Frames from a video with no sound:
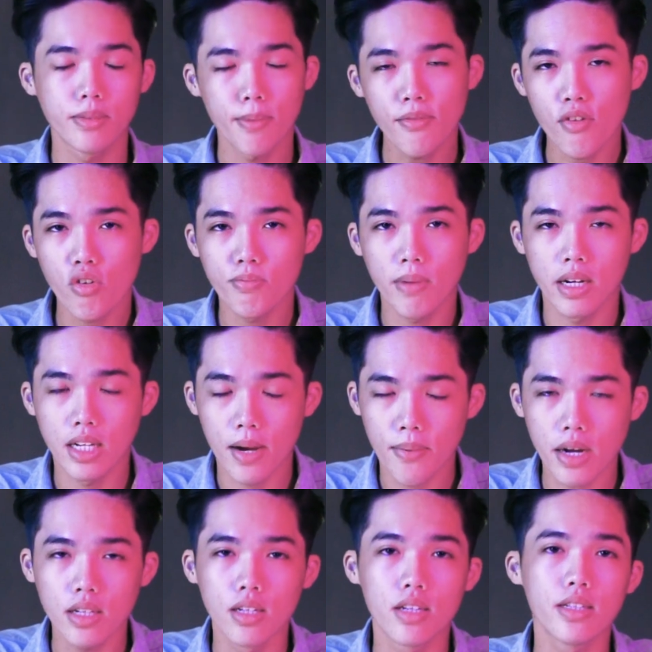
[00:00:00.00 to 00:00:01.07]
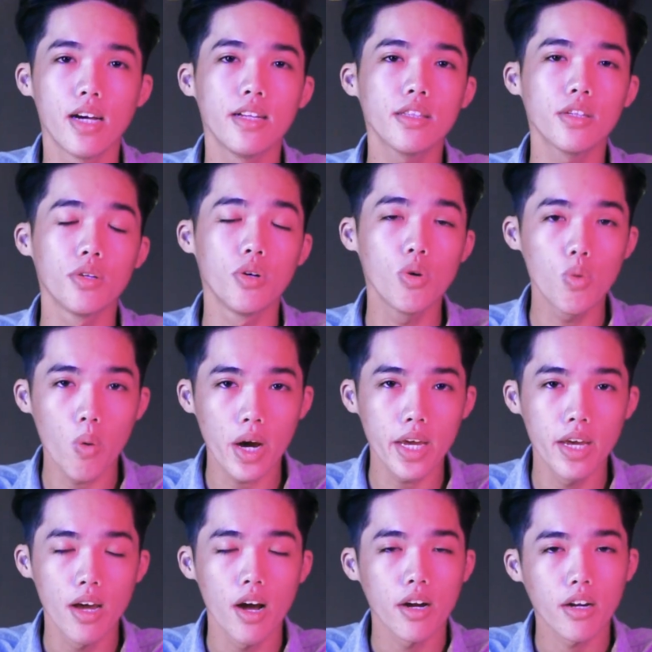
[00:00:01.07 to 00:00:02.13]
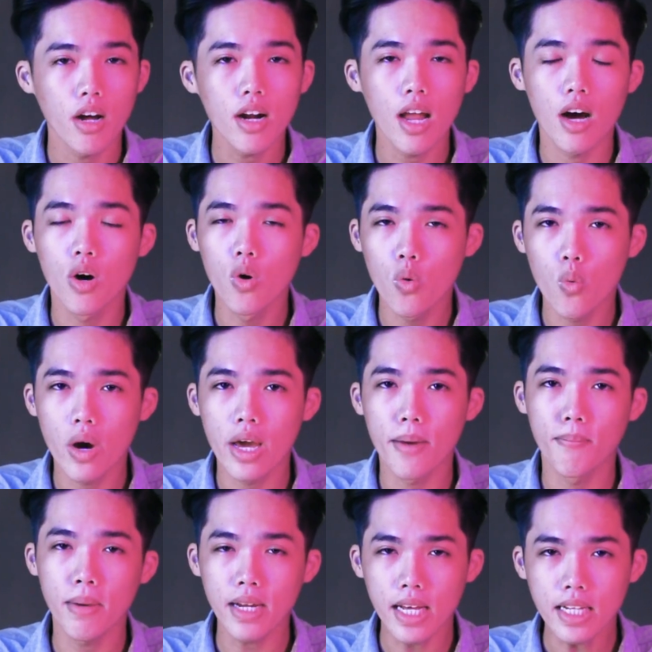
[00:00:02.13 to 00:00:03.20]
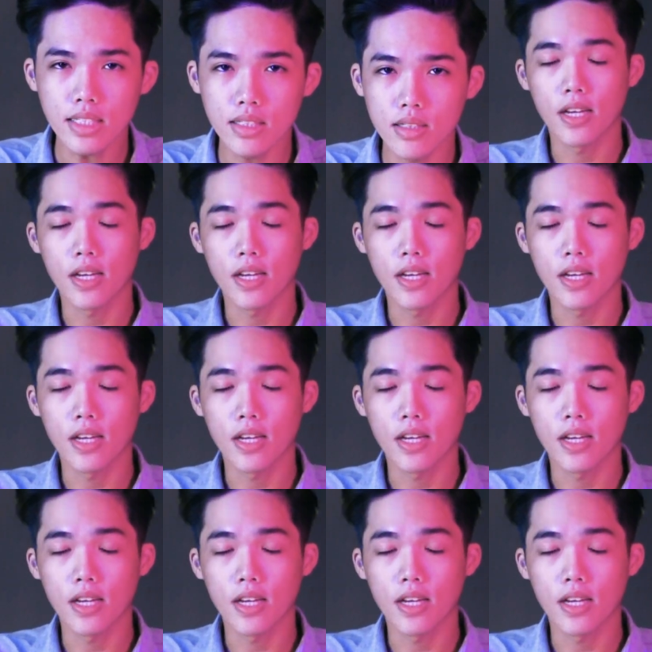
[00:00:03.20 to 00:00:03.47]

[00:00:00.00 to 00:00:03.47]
smartphone hình gập khác nữa đến từ Huawei, đó là Huawei Mate X.